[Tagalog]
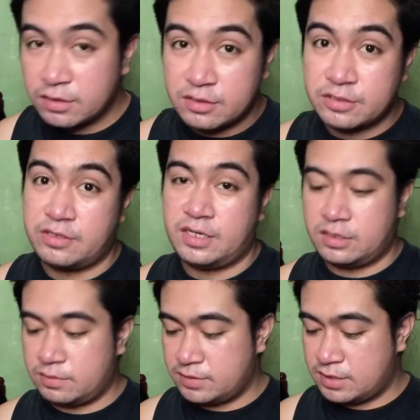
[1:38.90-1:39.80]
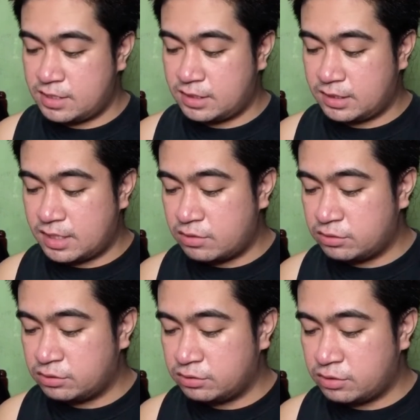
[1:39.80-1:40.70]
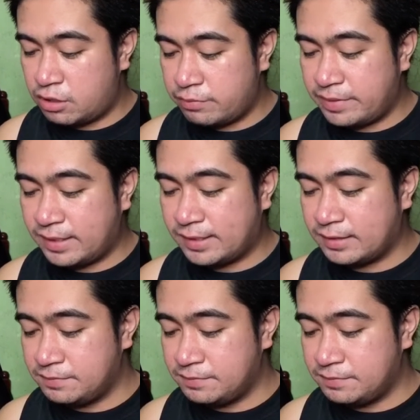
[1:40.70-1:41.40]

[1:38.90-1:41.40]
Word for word: So, ayan. Tapos na natin yung download. Open.